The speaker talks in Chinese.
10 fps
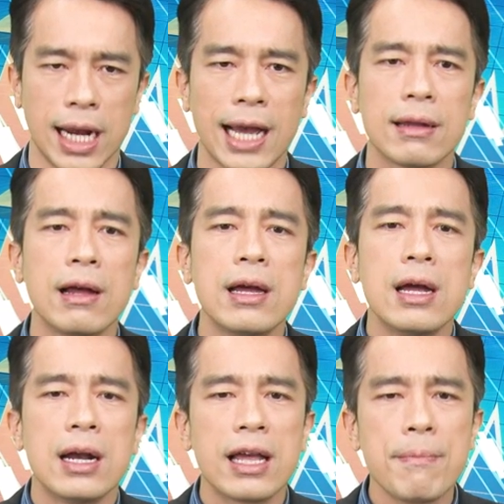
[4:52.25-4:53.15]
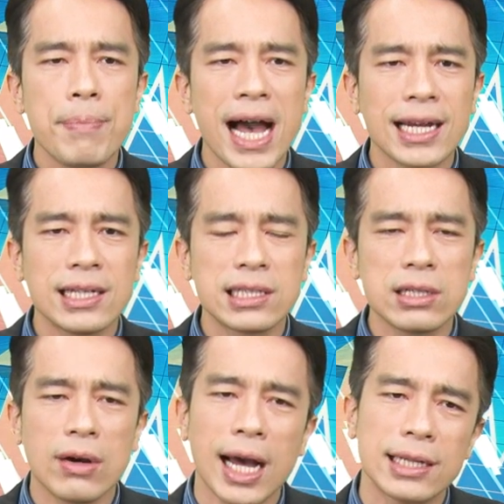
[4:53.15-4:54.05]
来，零八年金
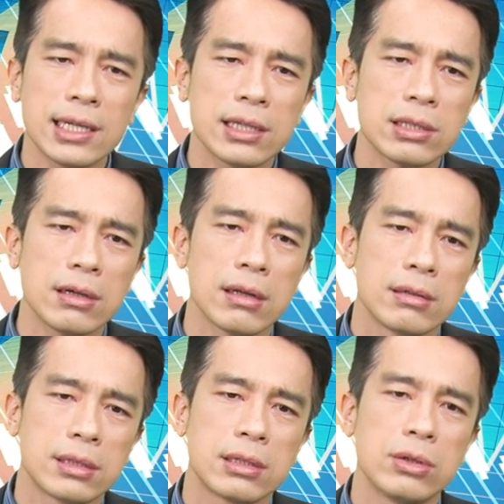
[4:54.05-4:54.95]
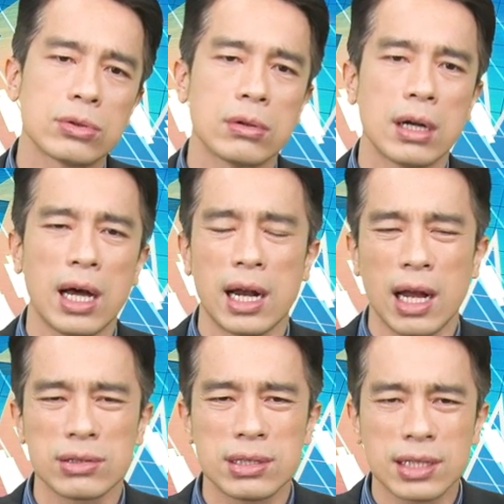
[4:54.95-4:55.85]
融海啸的时候，你就说啊，
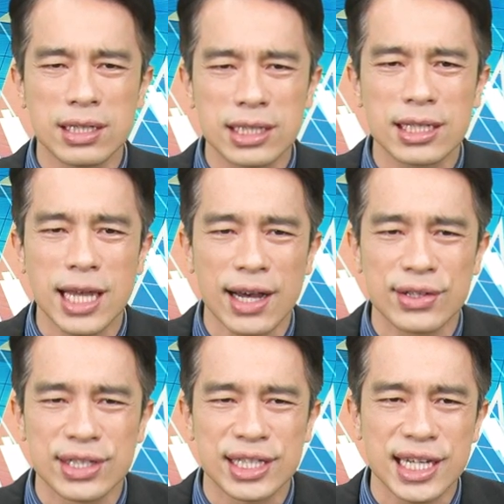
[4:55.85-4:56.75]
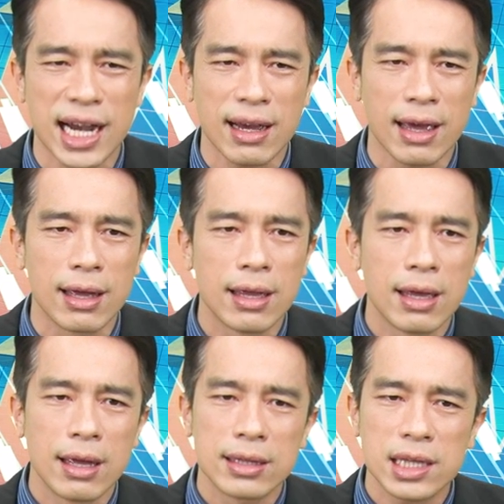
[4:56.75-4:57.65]
老师跟现在很像哎，
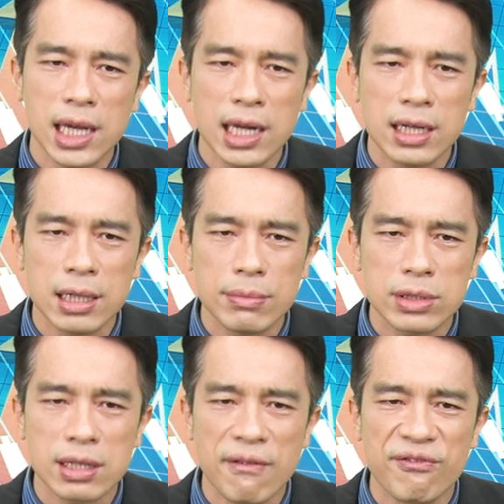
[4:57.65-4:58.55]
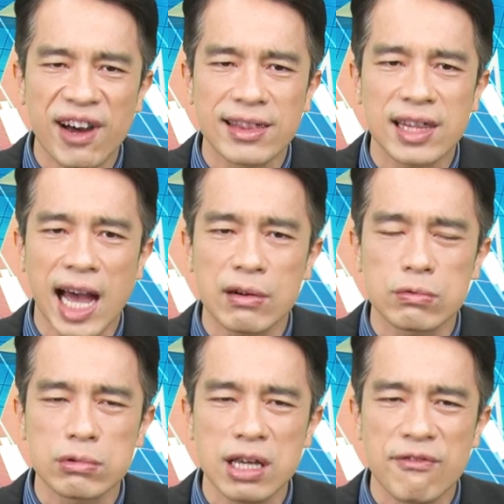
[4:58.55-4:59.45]
跌的那么深，反弹
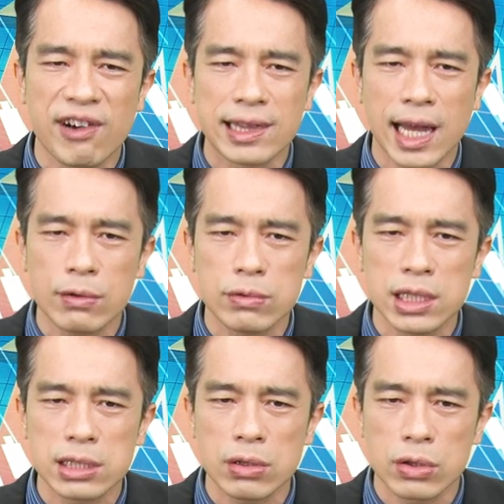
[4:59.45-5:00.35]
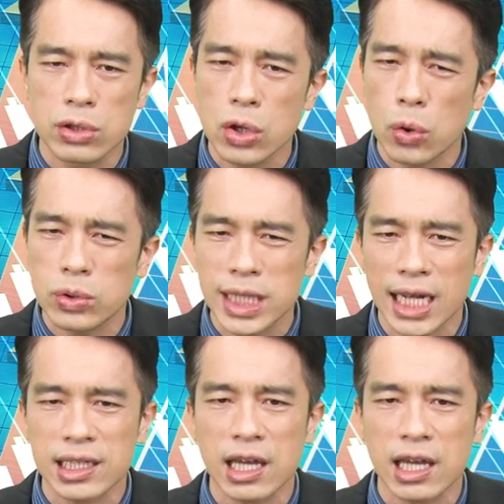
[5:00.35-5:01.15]
无力，反弹无力之后又再跌一